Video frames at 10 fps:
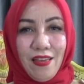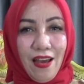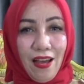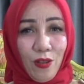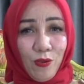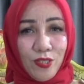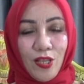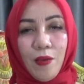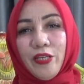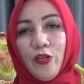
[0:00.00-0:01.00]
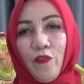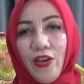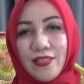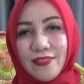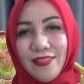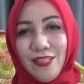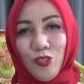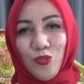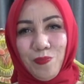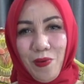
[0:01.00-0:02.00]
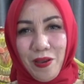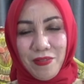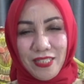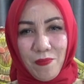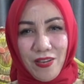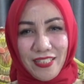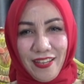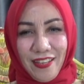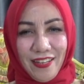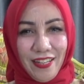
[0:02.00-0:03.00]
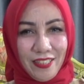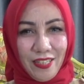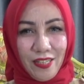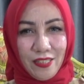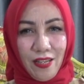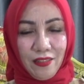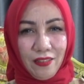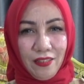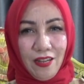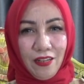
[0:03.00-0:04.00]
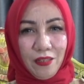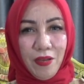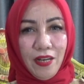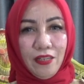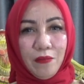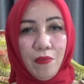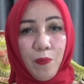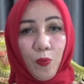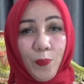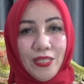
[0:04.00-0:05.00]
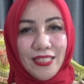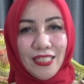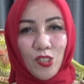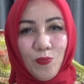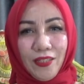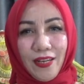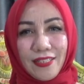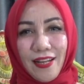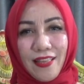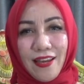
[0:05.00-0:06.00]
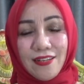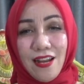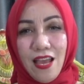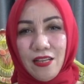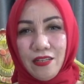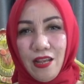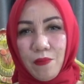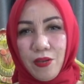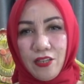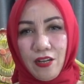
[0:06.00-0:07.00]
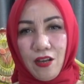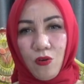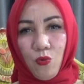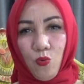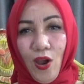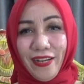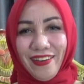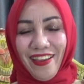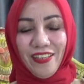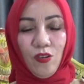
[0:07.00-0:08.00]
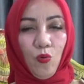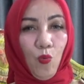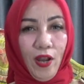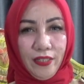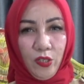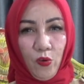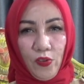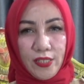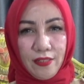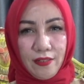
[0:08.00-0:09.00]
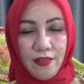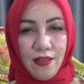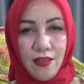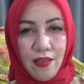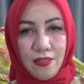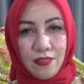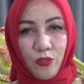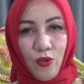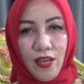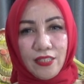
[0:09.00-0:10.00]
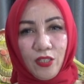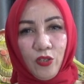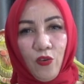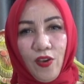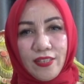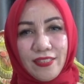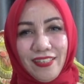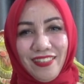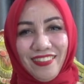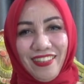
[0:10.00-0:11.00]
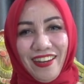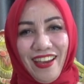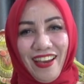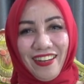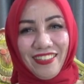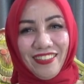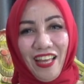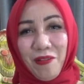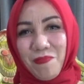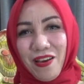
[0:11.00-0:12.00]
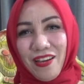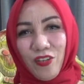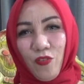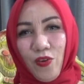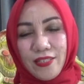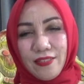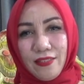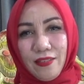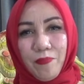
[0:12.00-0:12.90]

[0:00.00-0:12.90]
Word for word: Halo sahabat inovasi, jumpa bersama saya dari Cari Santi dari Badan Litbang Provinsi Sumatera Selatan dalam acara One Day, One Innovation. Satu hari satu inovasi, tiada hari tanpa inovasi.